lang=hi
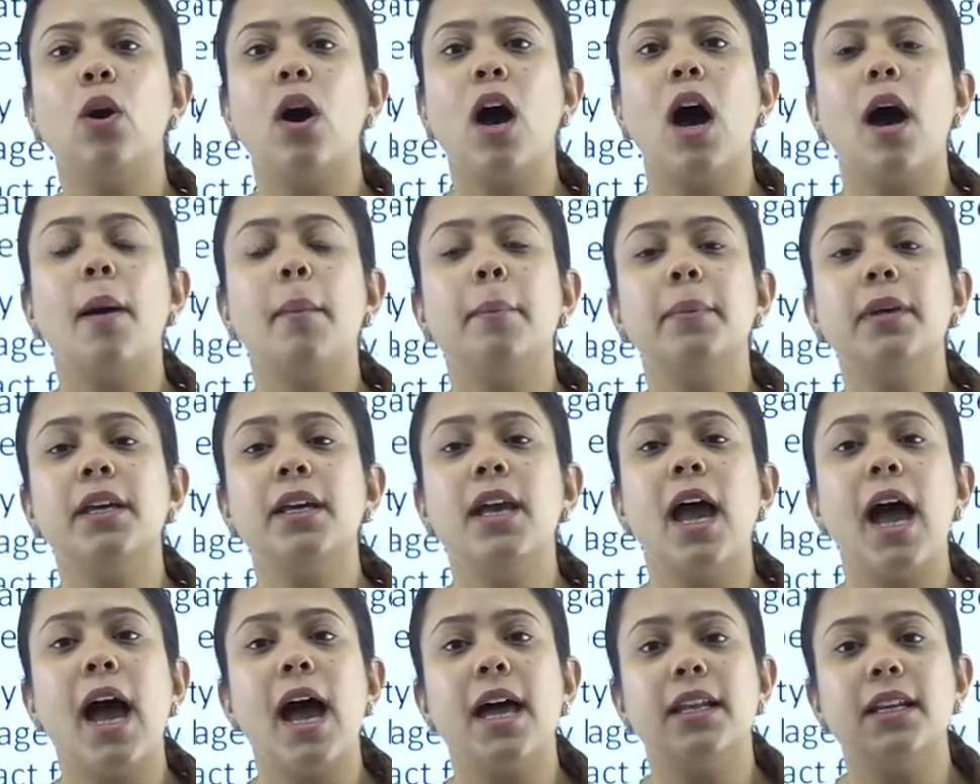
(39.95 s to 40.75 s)
आपकी
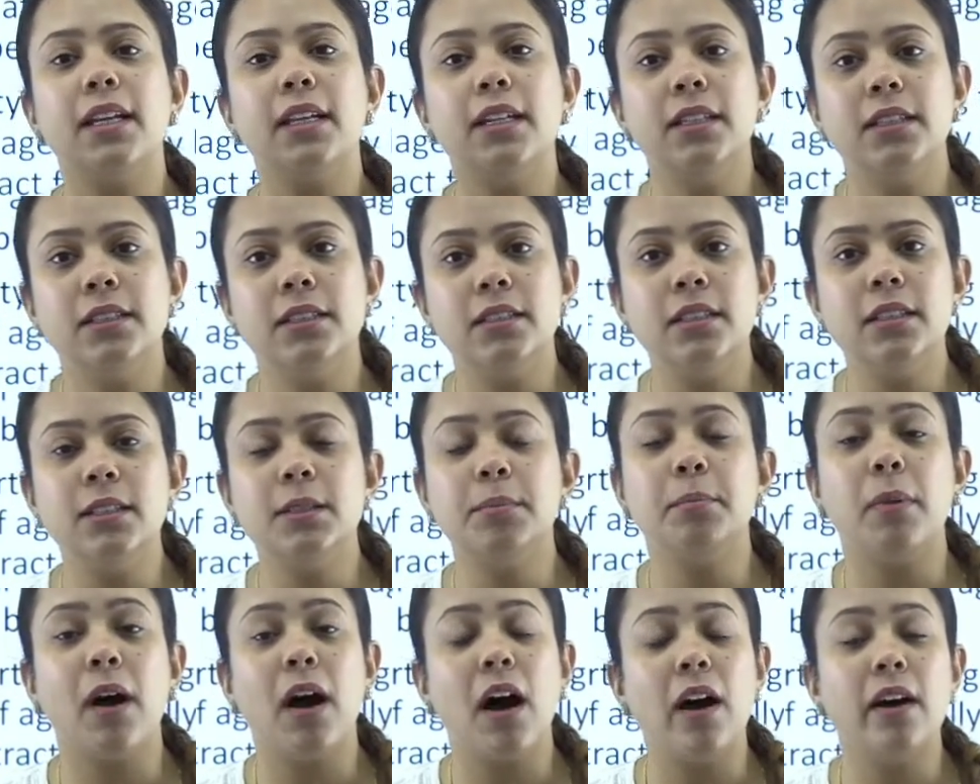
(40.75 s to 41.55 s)
एनालिसिस
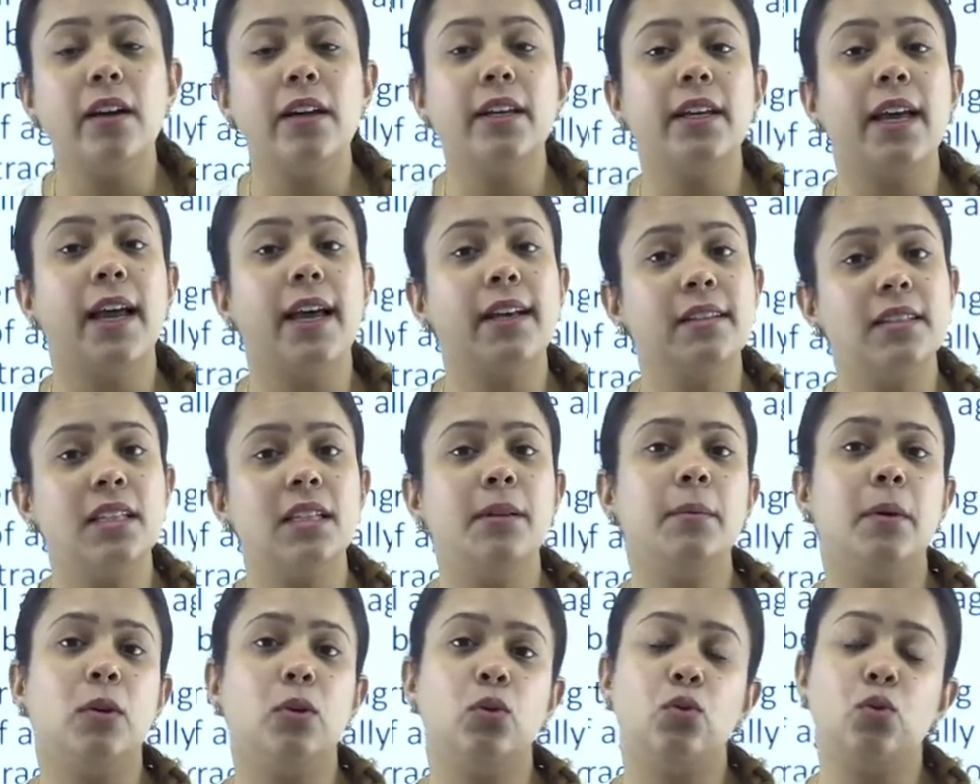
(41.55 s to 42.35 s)
पावर कैसे
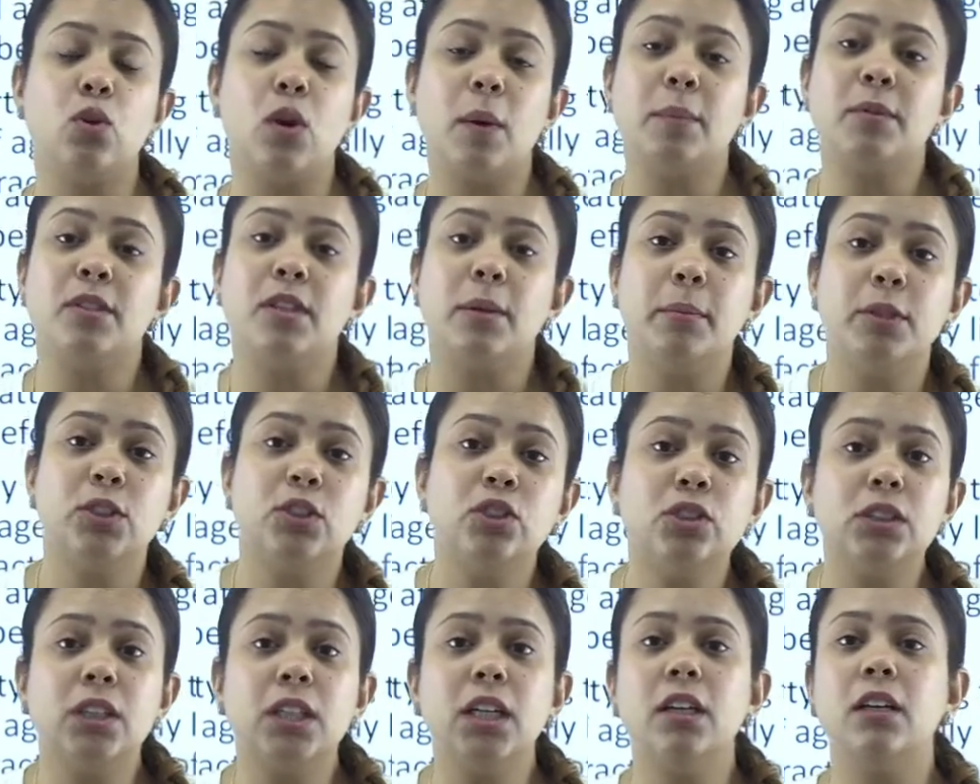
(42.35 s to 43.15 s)
उसको आप
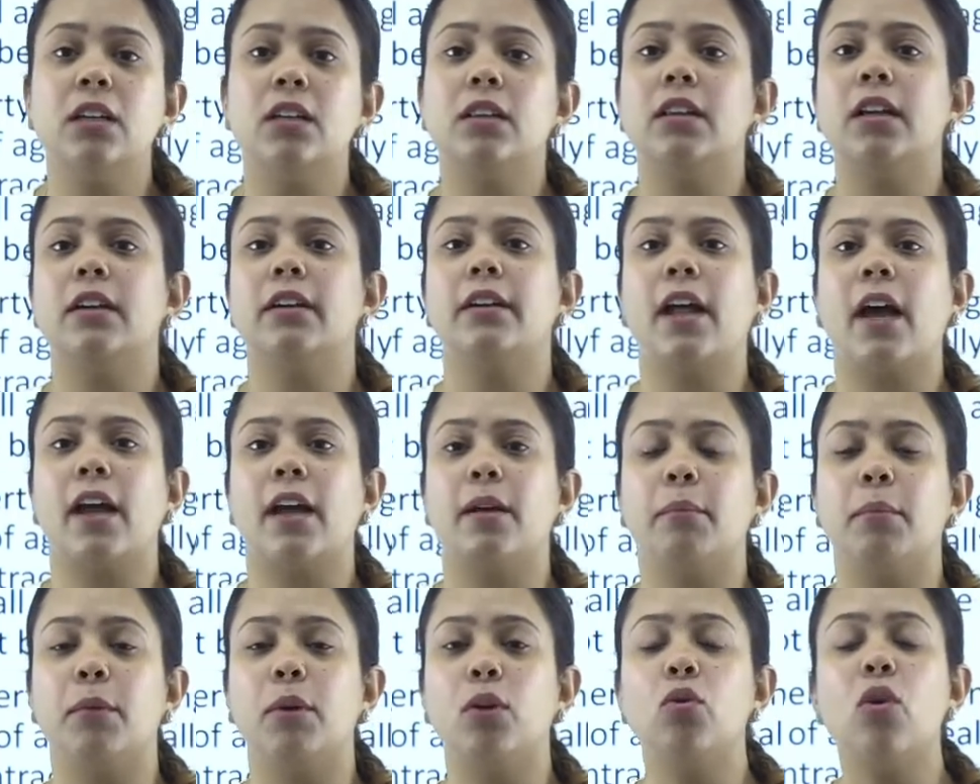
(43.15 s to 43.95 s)
समझते कितने
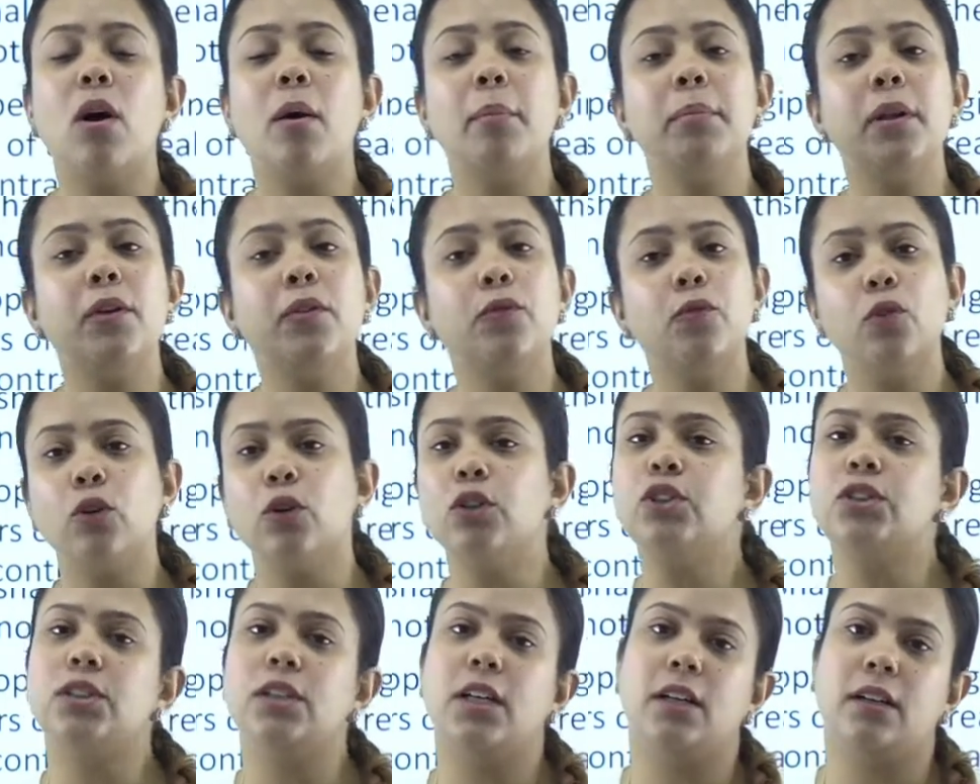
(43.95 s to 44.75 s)
टाइम में वो आपने
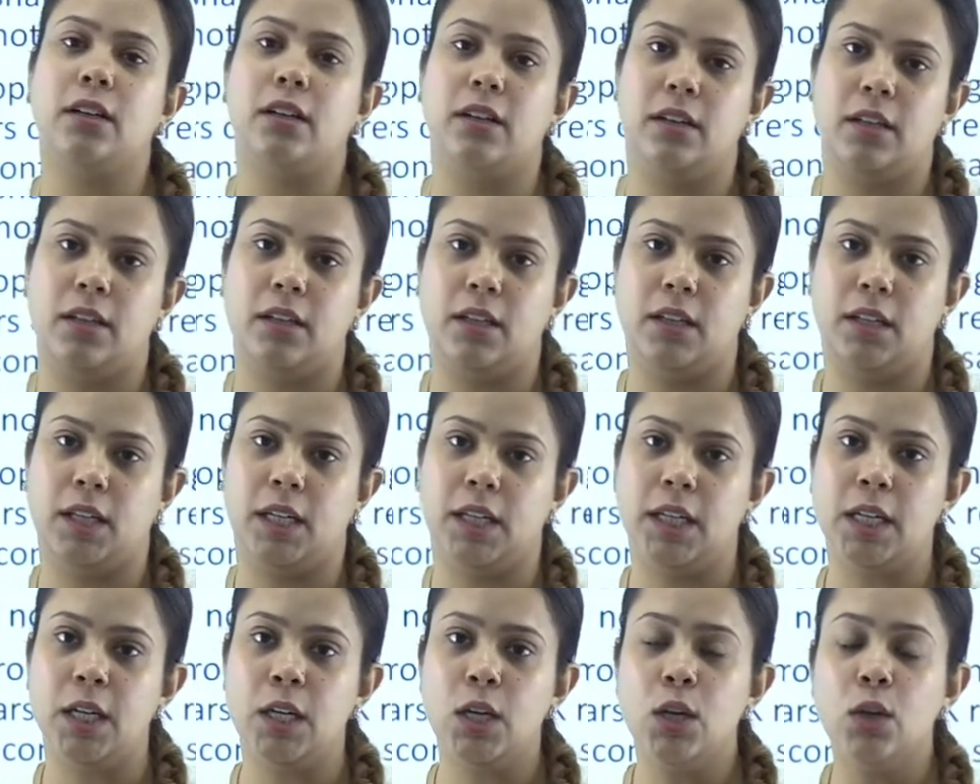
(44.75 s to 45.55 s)
वो चेक करनी
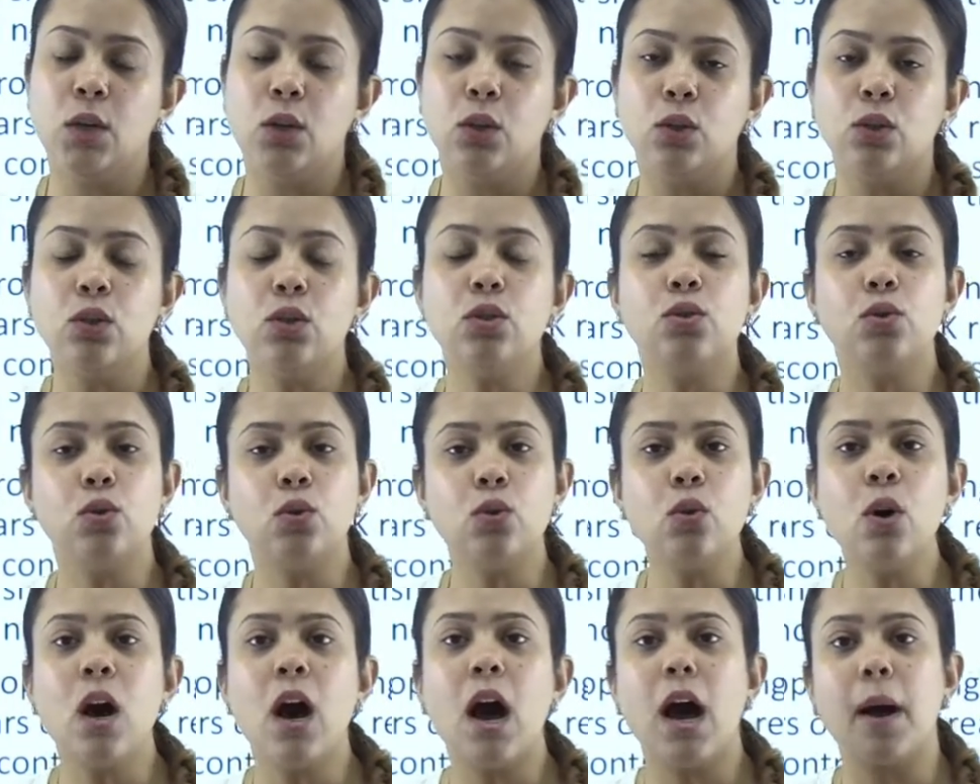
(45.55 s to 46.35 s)
है तो
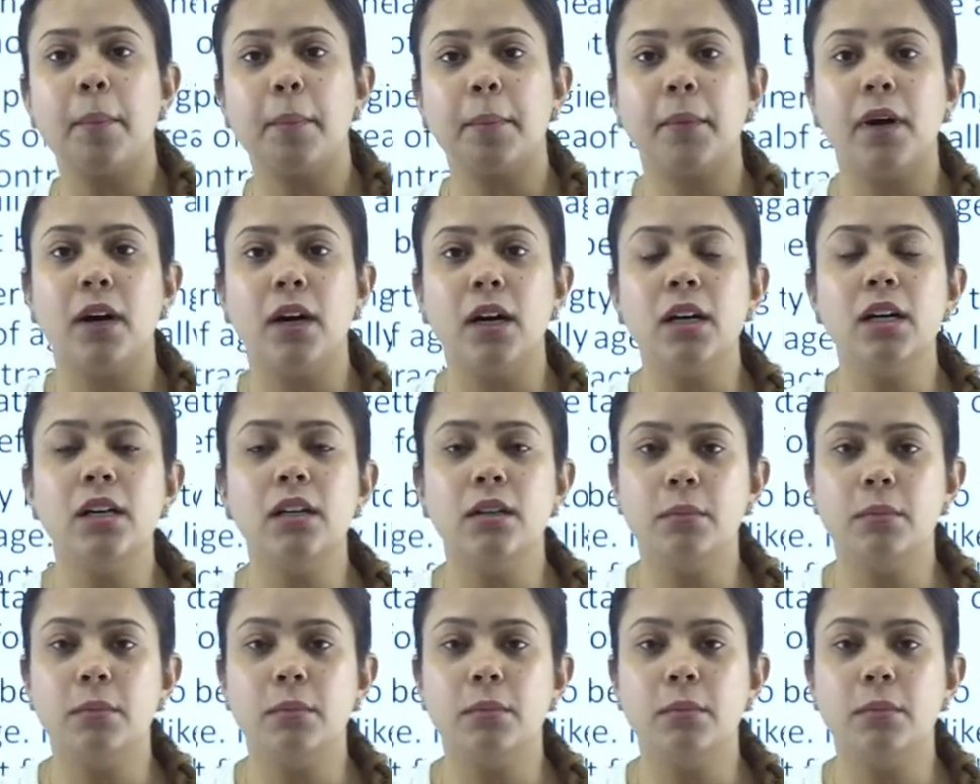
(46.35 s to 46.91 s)
जो आपका